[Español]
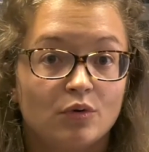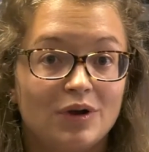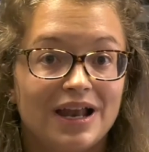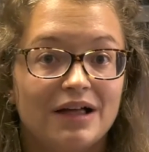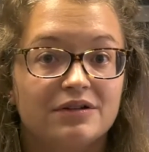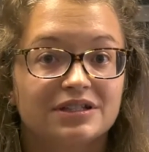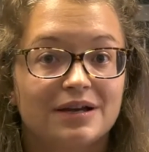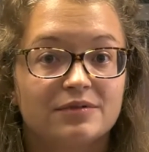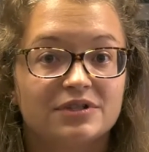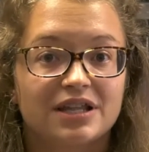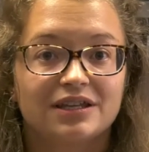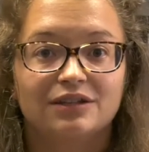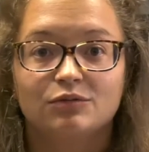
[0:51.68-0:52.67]
Por un lado,
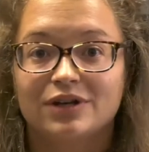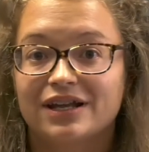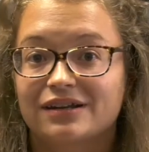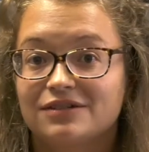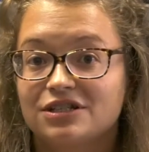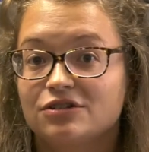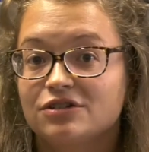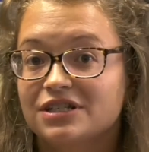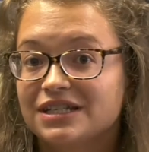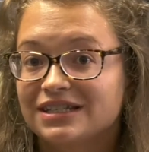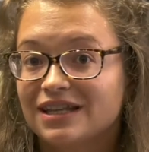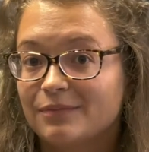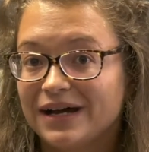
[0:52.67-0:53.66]
estamos haciendo una revisión
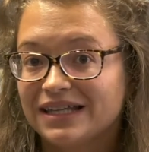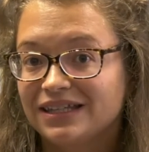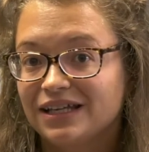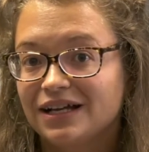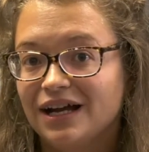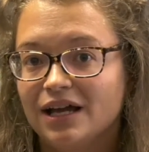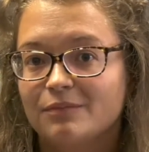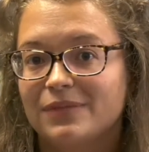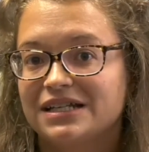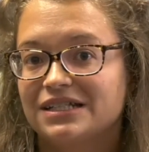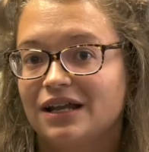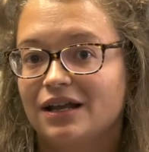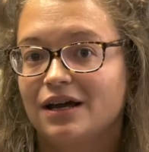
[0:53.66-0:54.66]
sistemática en
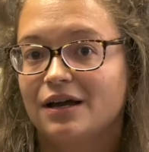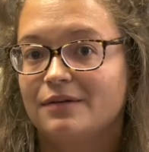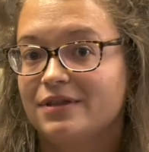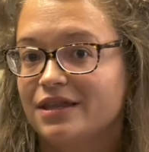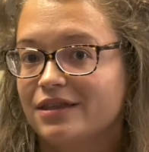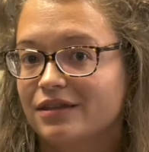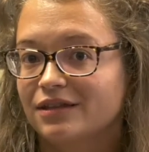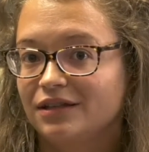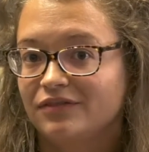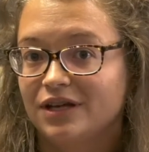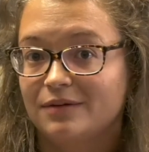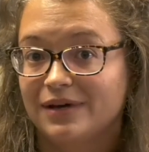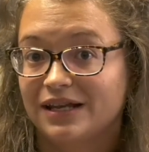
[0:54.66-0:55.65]
base a la evidencia
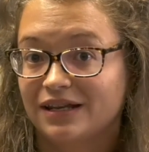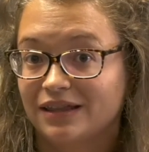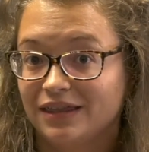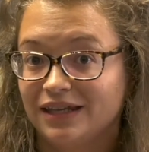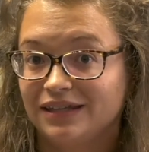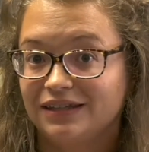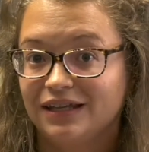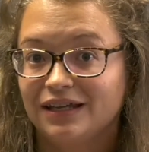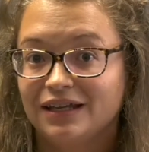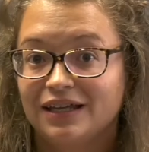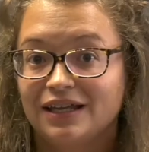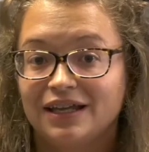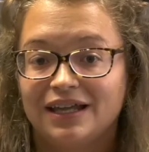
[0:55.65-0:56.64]
científica más reciente,
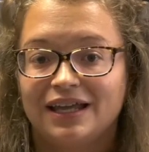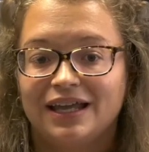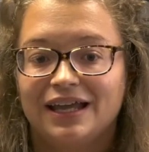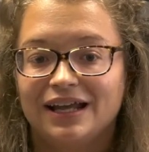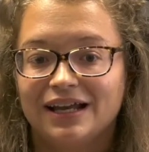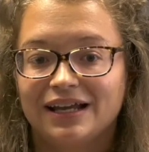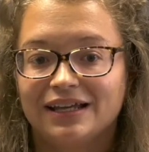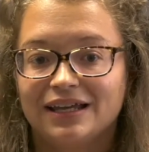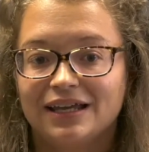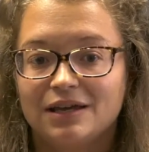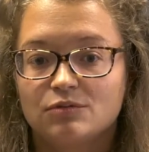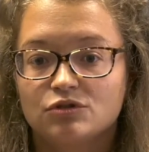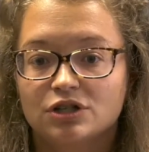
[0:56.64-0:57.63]
en la
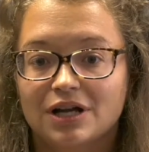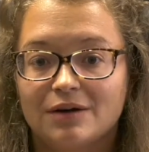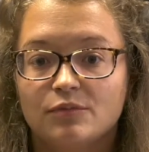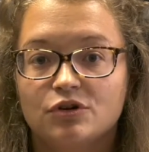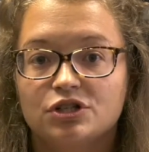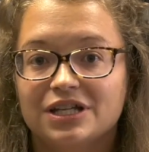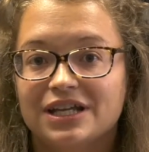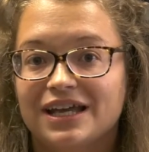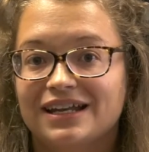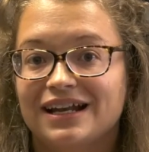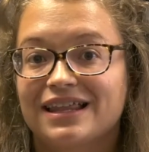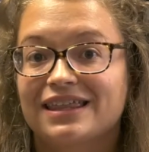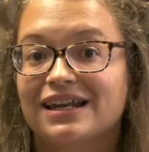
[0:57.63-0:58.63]
que buscamos eh,
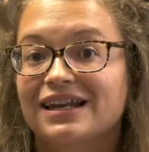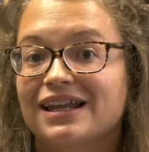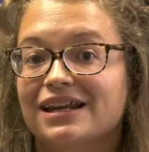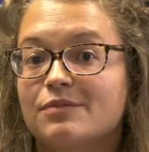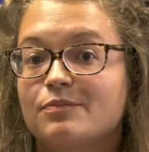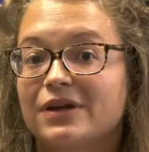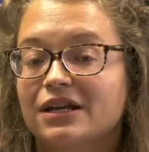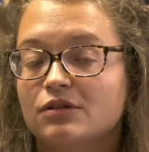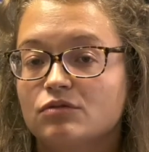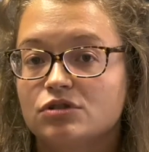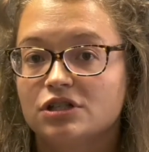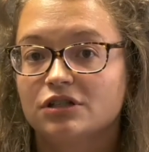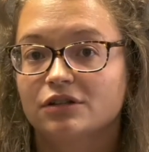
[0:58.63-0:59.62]
analizar la
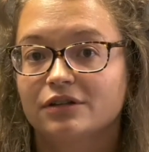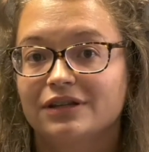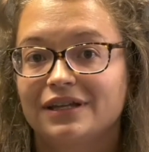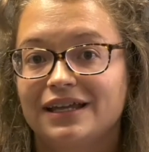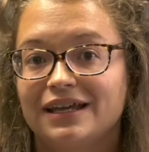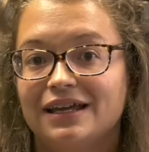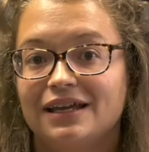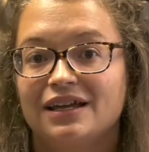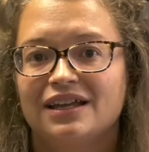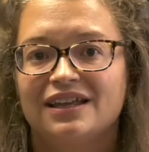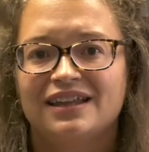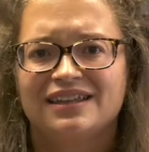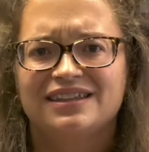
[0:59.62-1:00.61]
repercusión de,
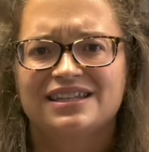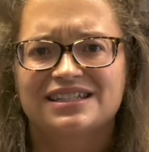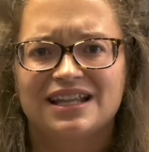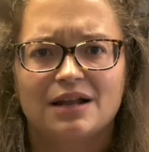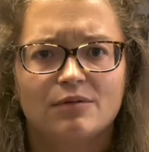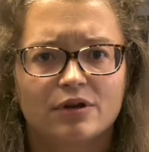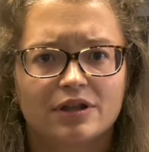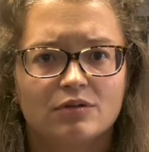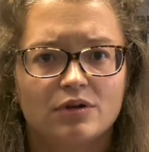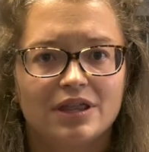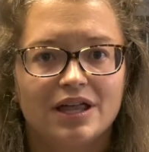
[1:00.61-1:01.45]
esta labor